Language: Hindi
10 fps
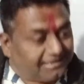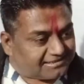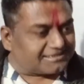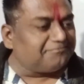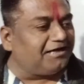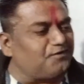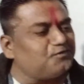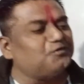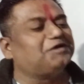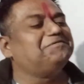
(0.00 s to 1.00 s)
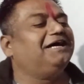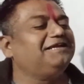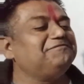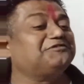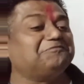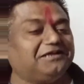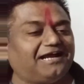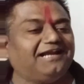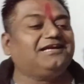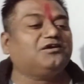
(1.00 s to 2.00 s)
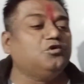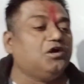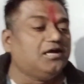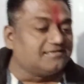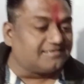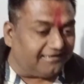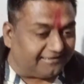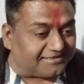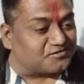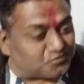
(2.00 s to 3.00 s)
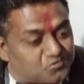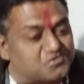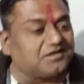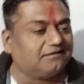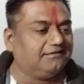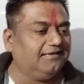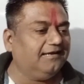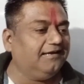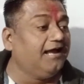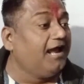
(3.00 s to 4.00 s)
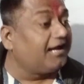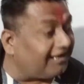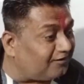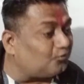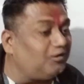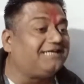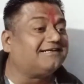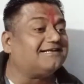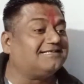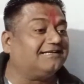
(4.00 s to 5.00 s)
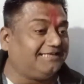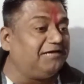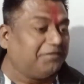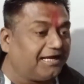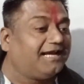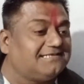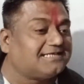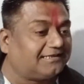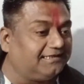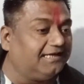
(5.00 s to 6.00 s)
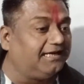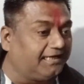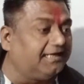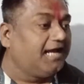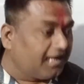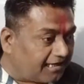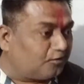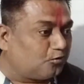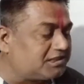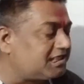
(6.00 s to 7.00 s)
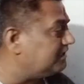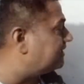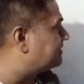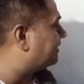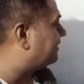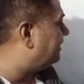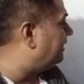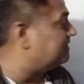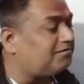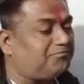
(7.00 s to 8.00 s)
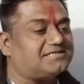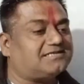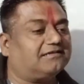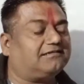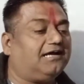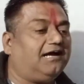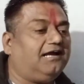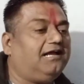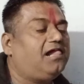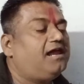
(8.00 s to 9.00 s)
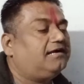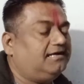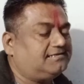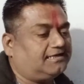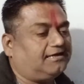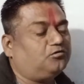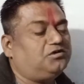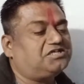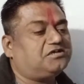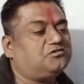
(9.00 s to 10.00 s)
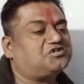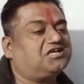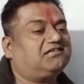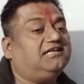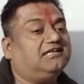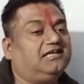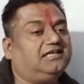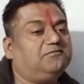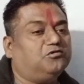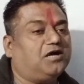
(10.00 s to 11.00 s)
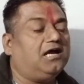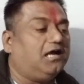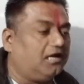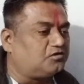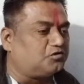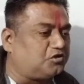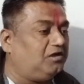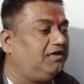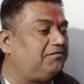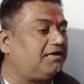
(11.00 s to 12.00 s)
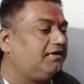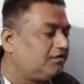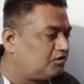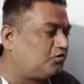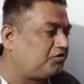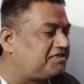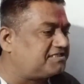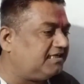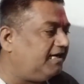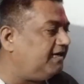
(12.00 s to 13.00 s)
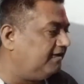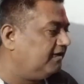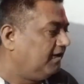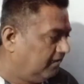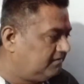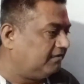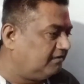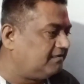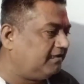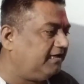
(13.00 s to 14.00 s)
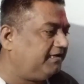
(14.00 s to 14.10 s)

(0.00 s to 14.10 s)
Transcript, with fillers: इन सब अंगों के बारे में तो बनाने को साइंटिस्ट सोच सकते हैं कैलकुलेट कर सकते हैं बना नहीं सकते हैं लेकिन कैलकुलेशन कर सकते हैं कि ऐसे बन सकता है ऐसा कैलकुलेशन हो सकता है इतने दिन होगा सोचो लीवर छोटे से है ज़्यादा ज़्यादा